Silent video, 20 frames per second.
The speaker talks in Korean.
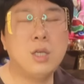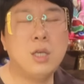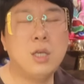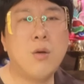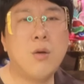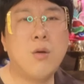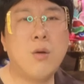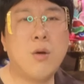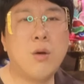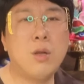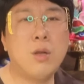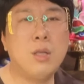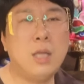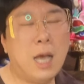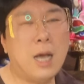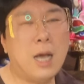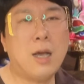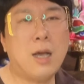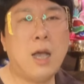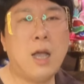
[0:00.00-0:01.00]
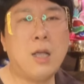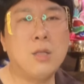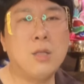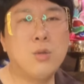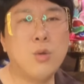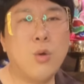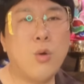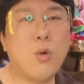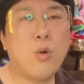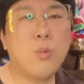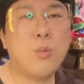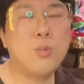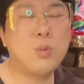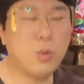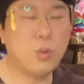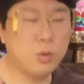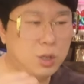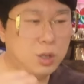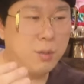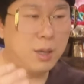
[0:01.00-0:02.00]
이런 거는 약간 조금
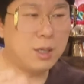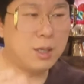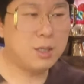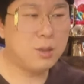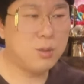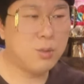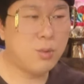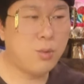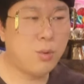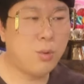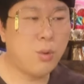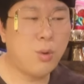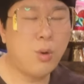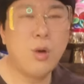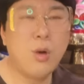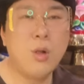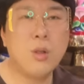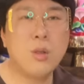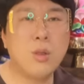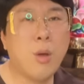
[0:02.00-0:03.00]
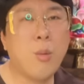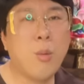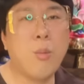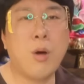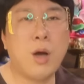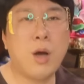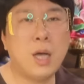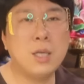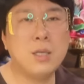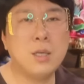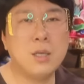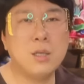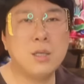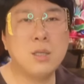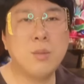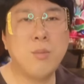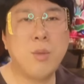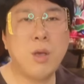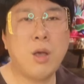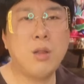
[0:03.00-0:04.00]
조심하시고
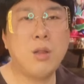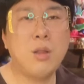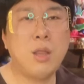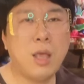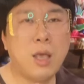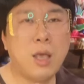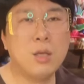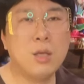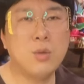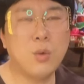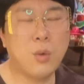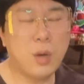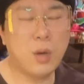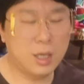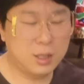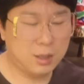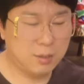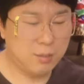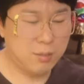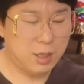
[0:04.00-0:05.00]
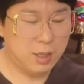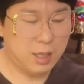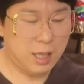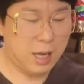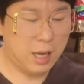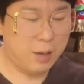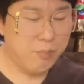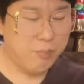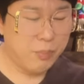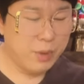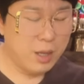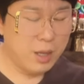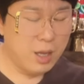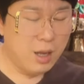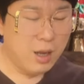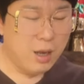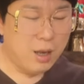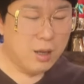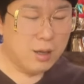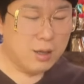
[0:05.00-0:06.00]
넘어가셨으면 되게 좋겠습니다.
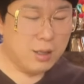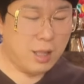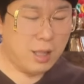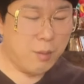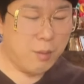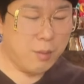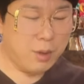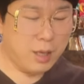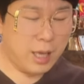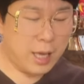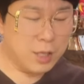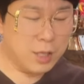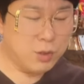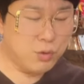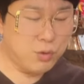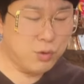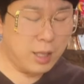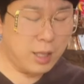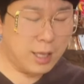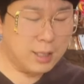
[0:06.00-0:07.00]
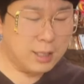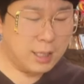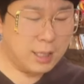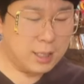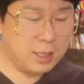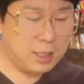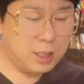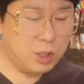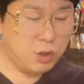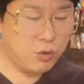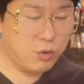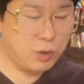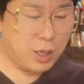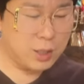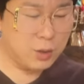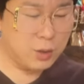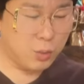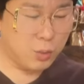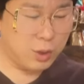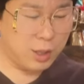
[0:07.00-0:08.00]
그 다음에 64살
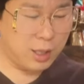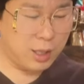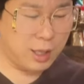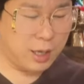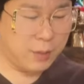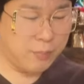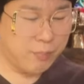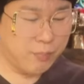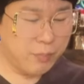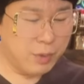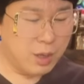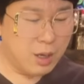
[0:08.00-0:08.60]
신축의 소띠